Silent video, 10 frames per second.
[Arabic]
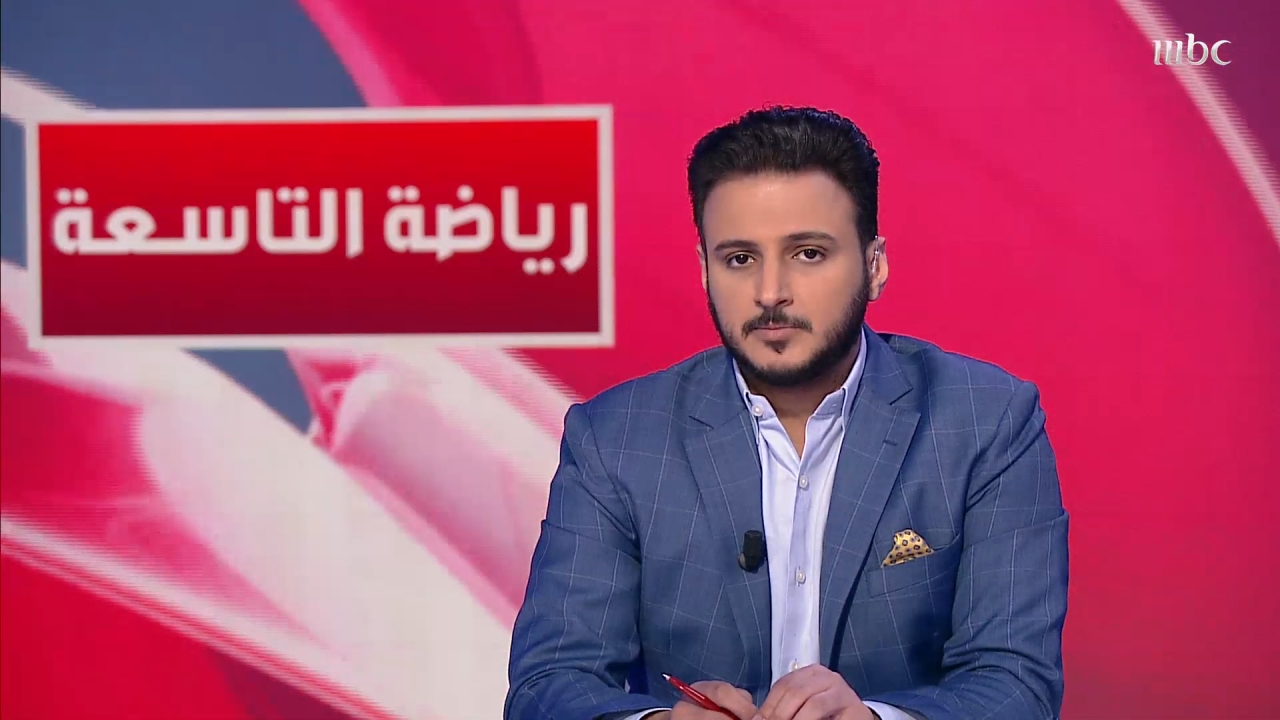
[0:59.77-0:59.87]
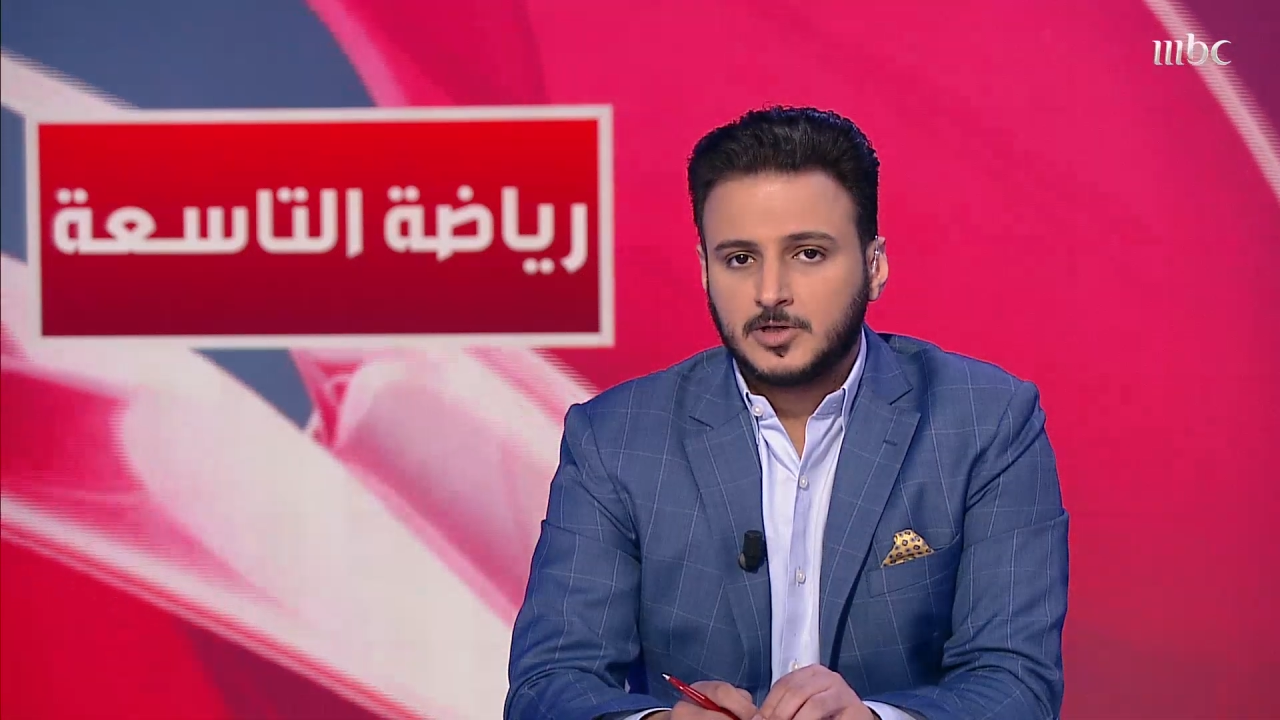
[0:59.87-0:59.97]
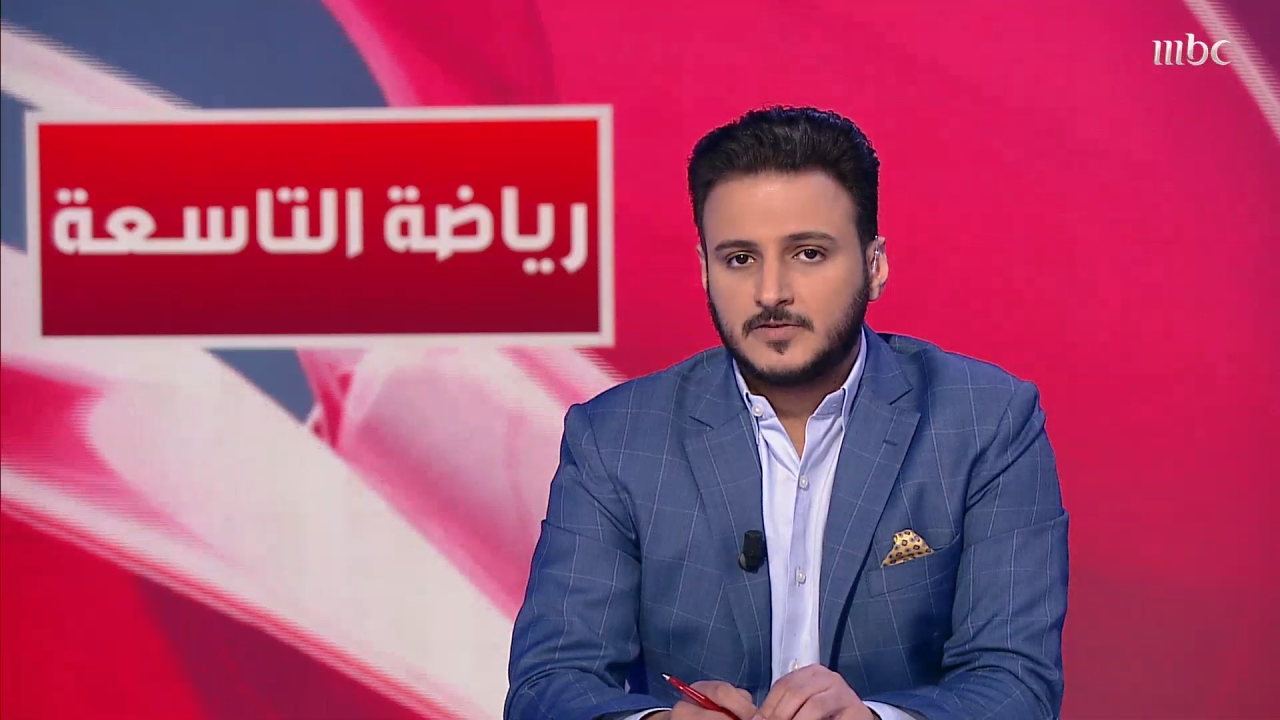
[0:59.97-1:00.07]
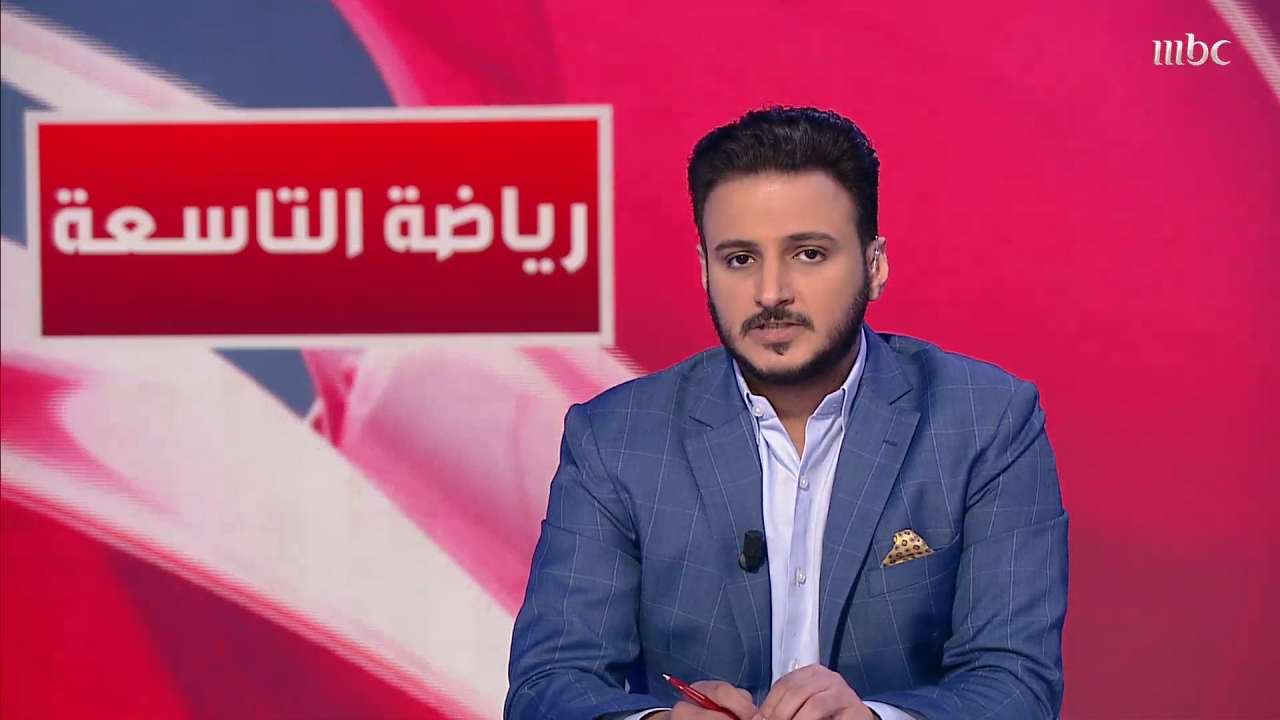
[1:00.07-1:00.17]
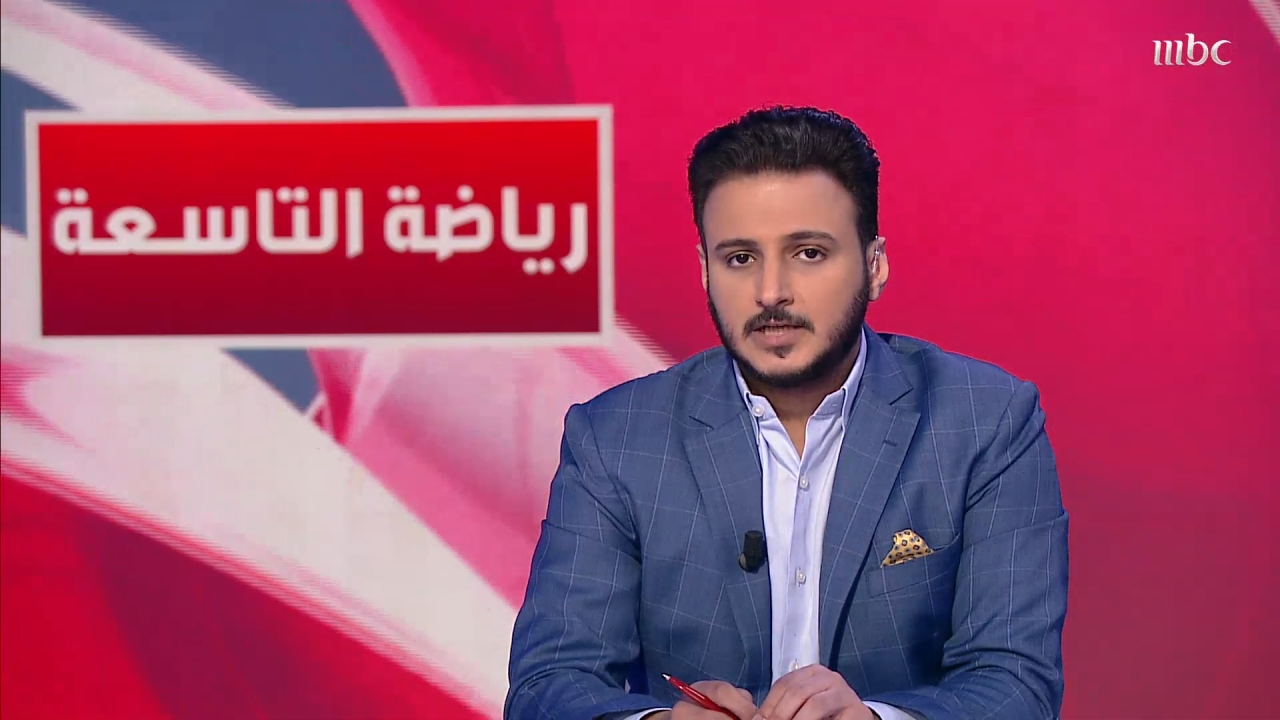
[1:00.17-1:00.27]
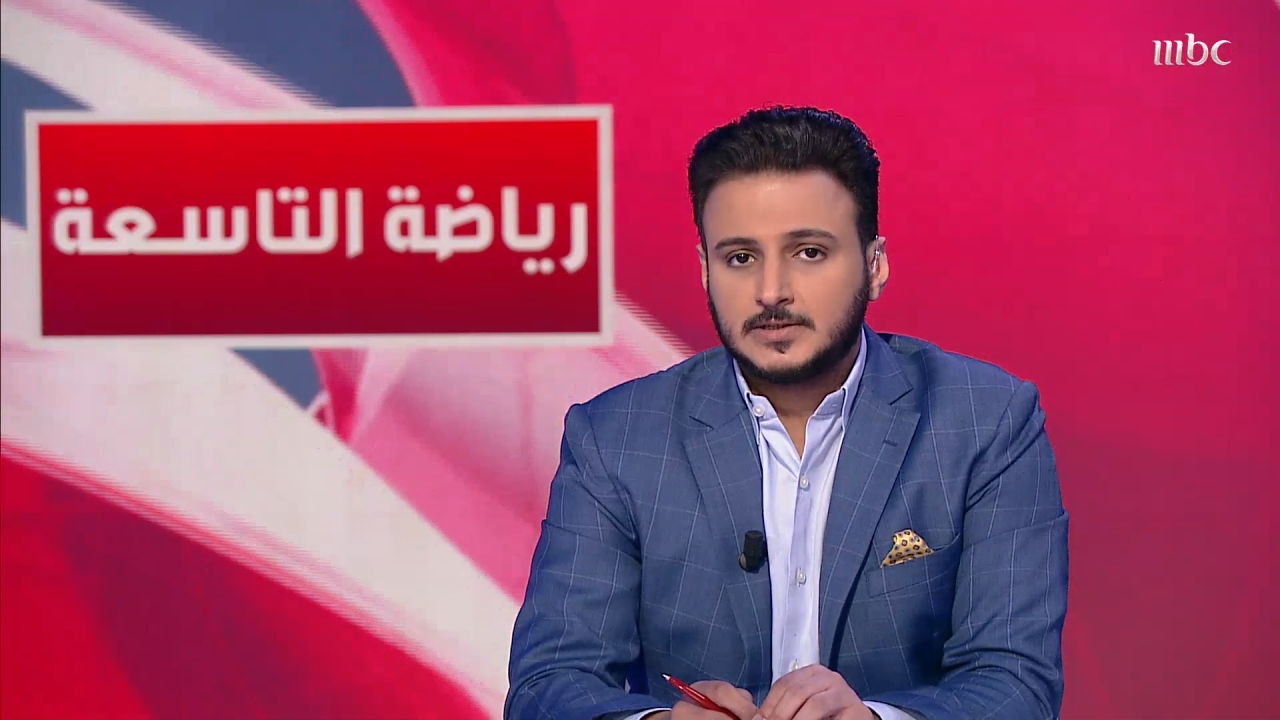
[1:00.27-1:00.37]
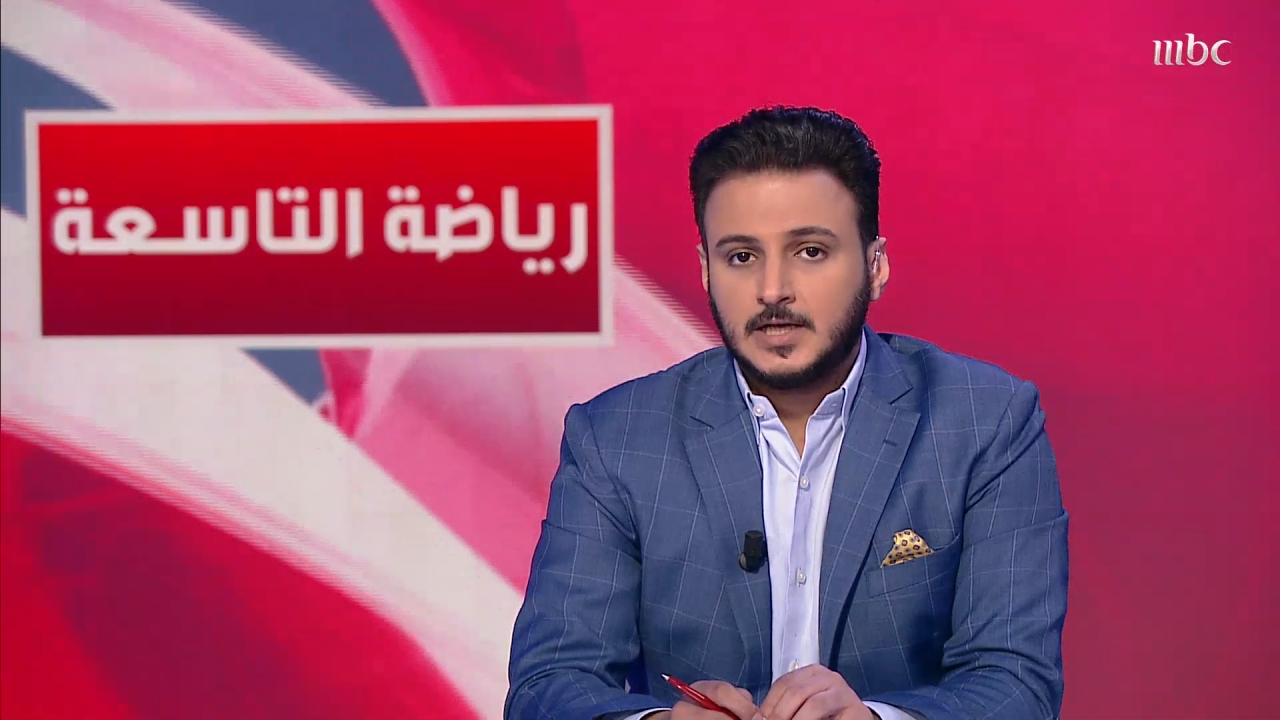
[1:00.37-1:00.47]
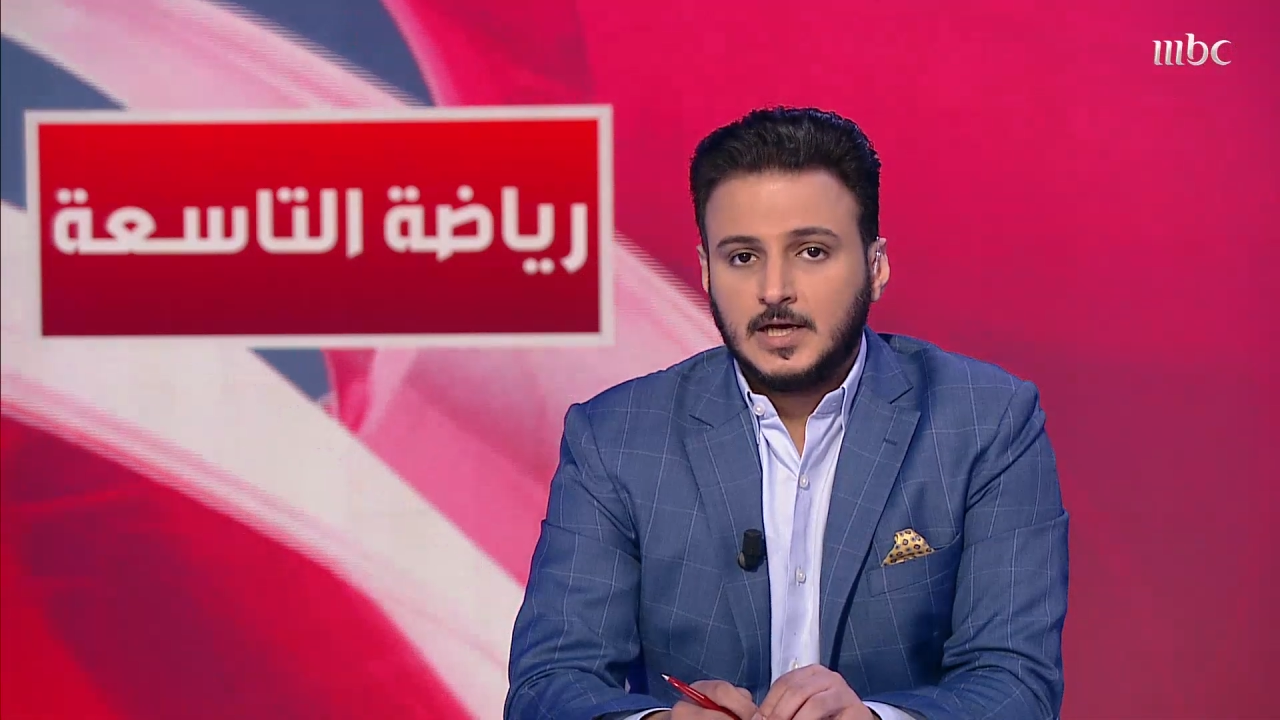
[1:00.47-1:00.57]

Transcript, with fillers: منافسات